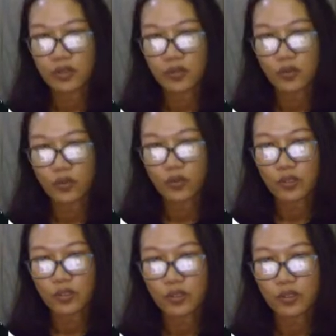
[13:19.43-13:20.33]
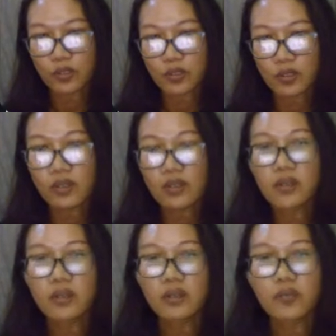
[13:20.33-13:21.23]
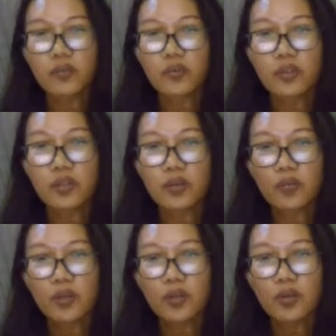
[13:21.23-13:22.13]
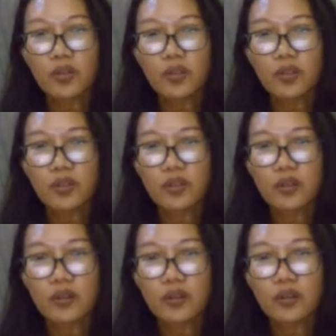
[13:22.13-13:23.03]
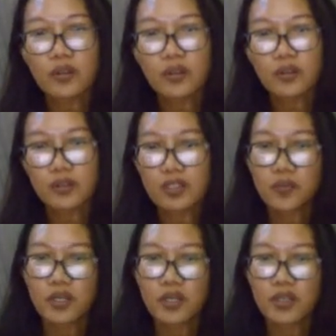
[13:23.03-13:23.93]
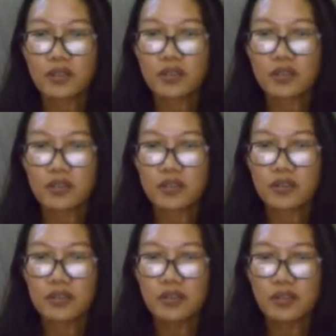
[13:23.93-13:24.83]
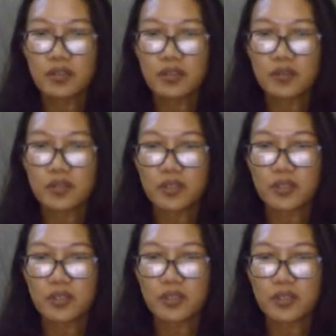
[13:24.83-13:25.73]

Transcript: putih kemudian baru di transparansi nah seperti ini